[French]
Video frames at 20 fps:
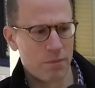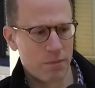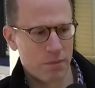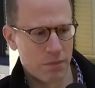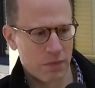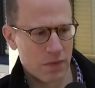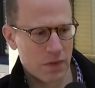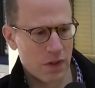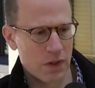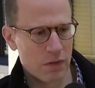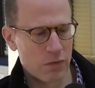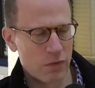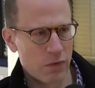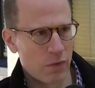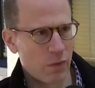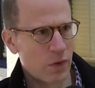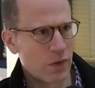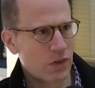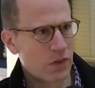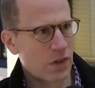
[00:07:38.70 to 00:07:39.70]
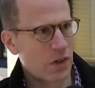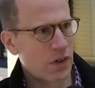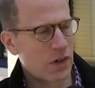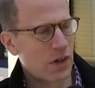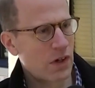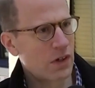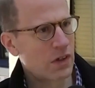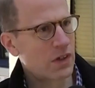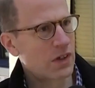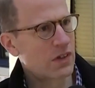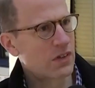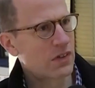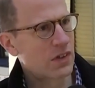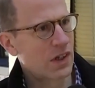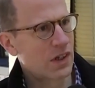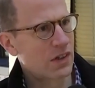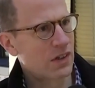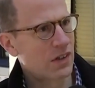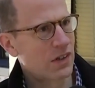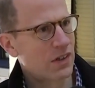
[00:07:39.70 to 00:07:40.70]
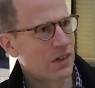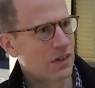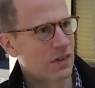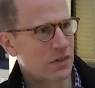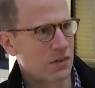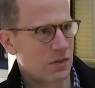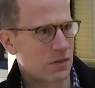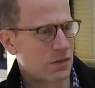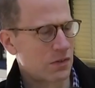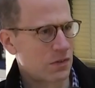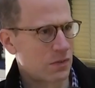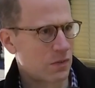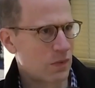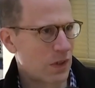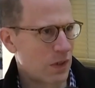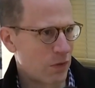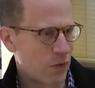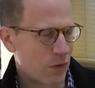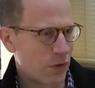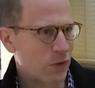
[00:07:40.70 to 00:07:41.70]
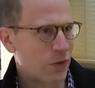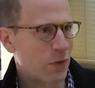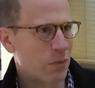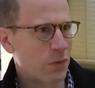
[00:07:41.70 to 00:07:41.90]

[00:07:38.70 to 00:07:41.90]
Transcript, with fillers: Sur ce site, tu peux trouver des interviews, des vidéos,